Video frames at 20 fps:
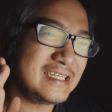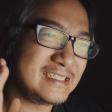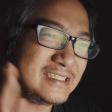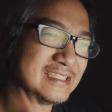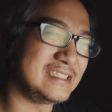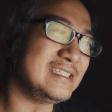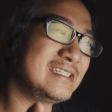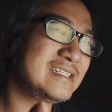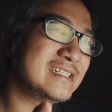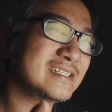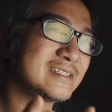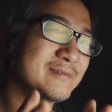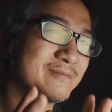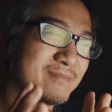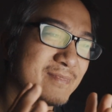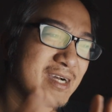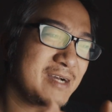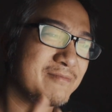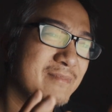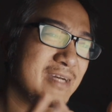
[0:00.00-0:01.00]
一个
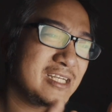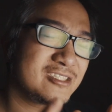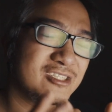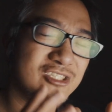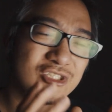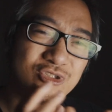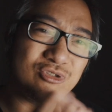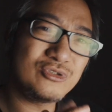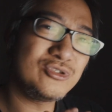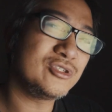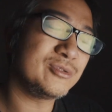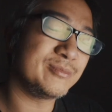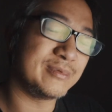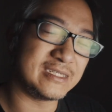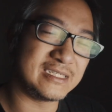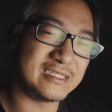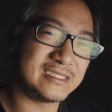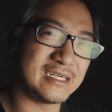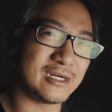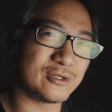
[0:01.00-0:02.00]
慢慢是 YouTuber
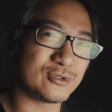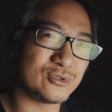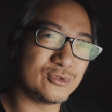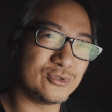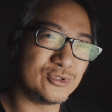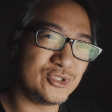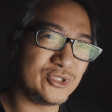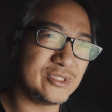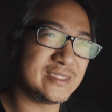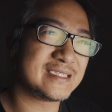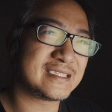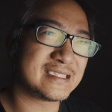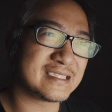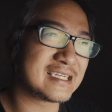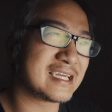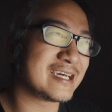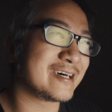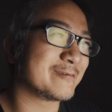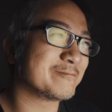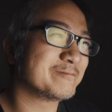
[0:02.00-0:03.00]
的角度去思
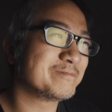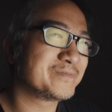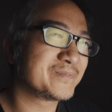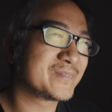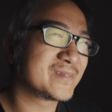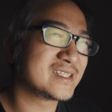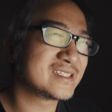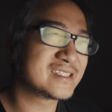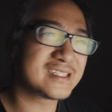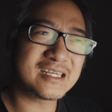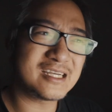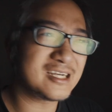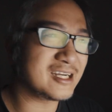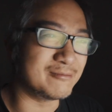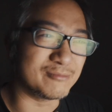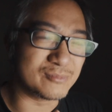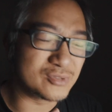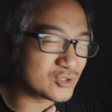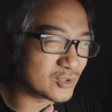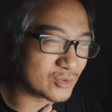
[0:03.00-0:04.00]
考，这个
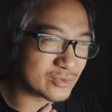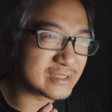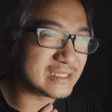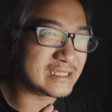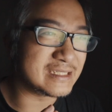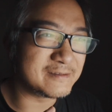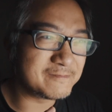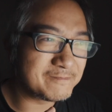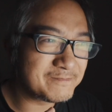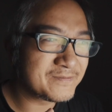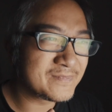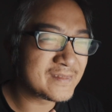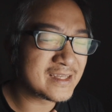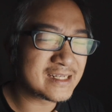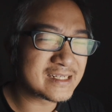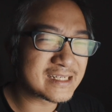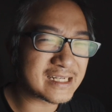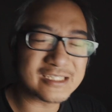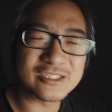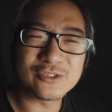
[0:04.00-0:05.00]
很不容易。
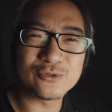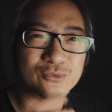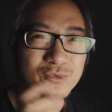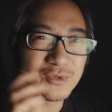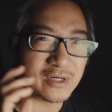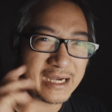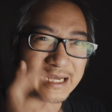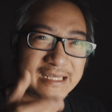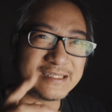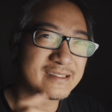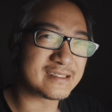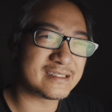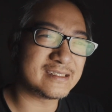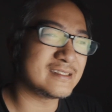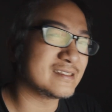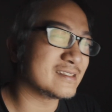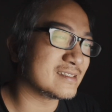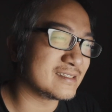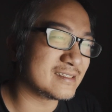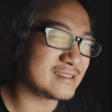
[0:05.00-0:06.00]
但是我还
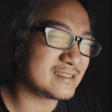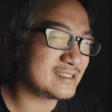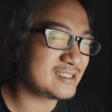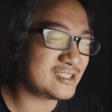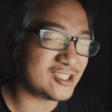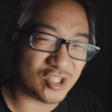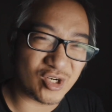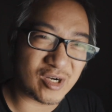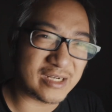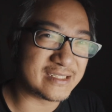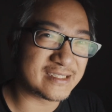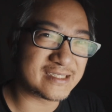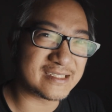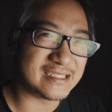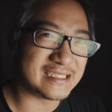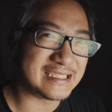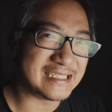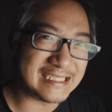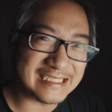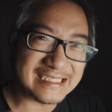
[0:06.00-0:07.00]
是喜欢
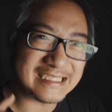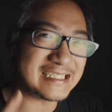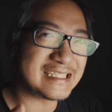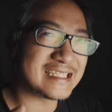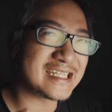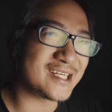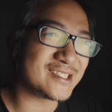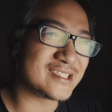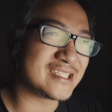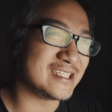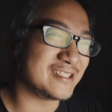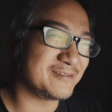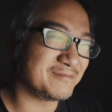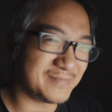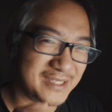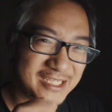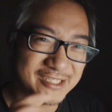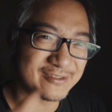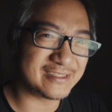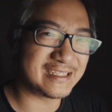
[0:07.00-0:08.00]
是一镜到底，
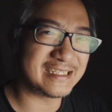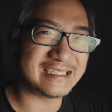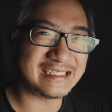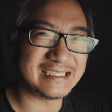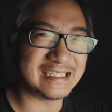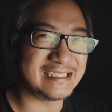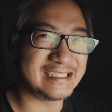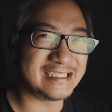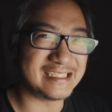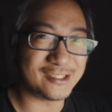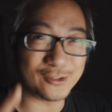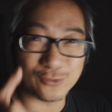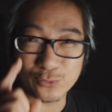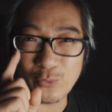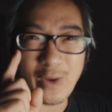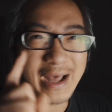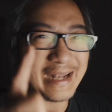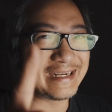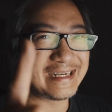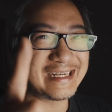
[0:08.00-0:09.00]
没有任何剪辑，就
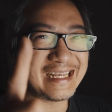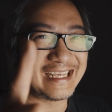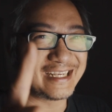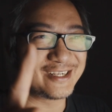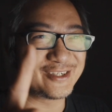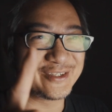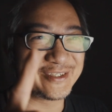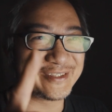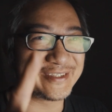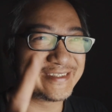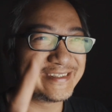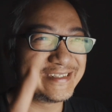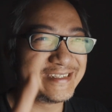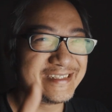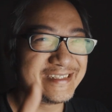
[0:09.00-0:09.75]
one take go。